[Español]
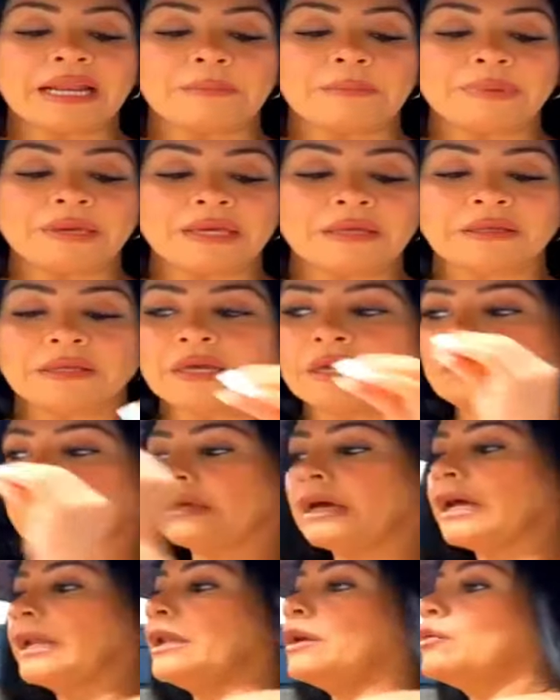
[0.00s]
que la piña,
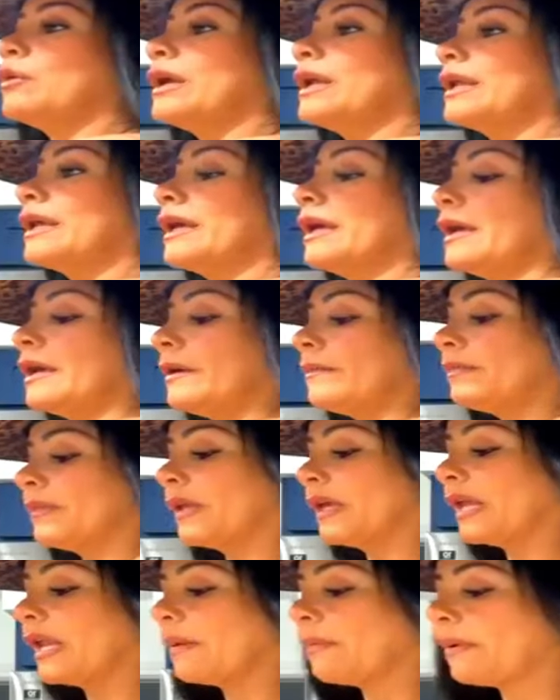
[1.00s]
al igual
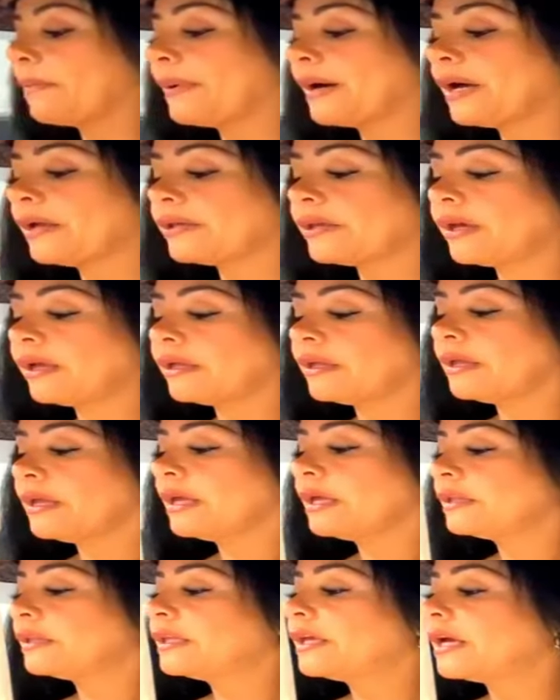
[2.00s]
que, que la papaya,
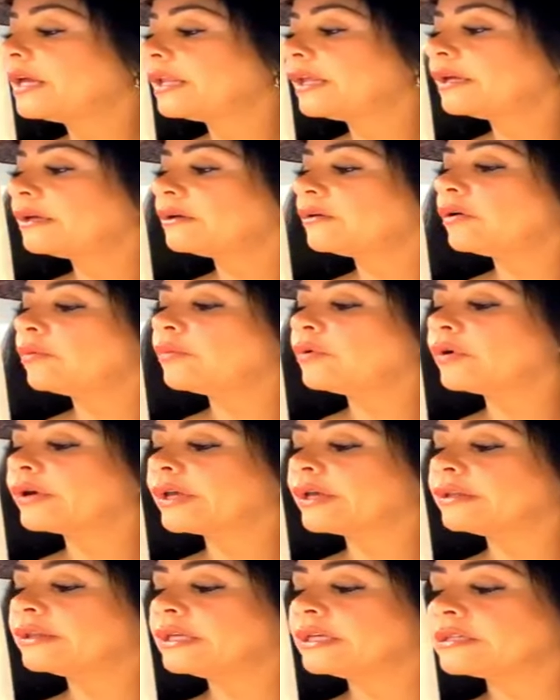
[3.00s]
tienen como
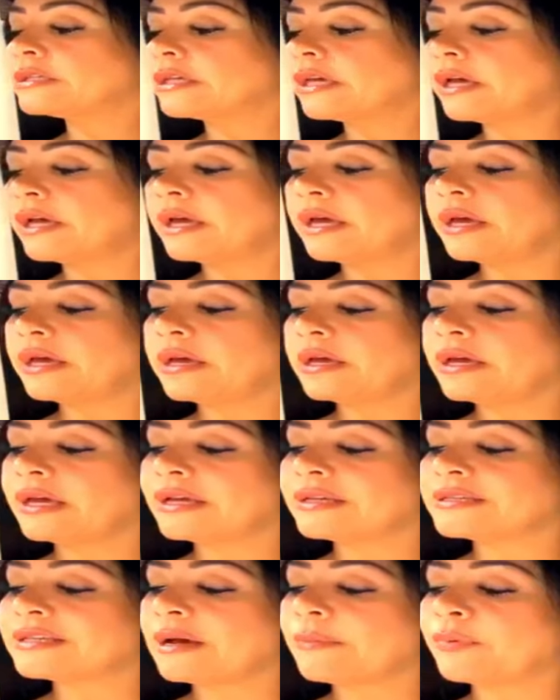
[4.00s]
quien dice eh,
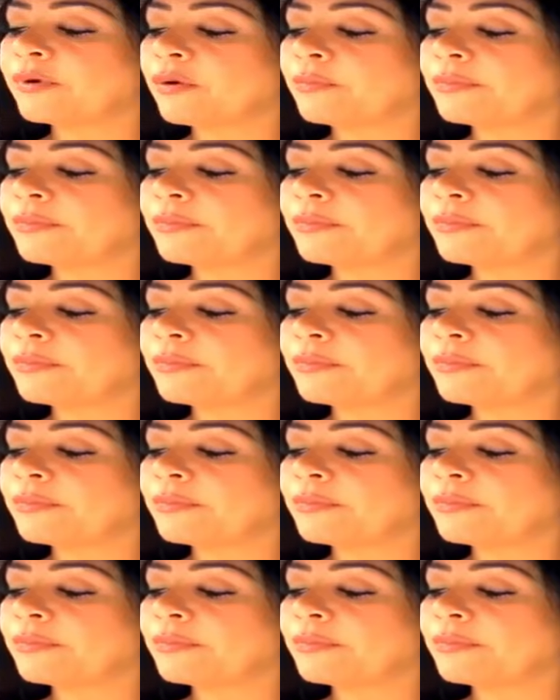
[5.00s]
esa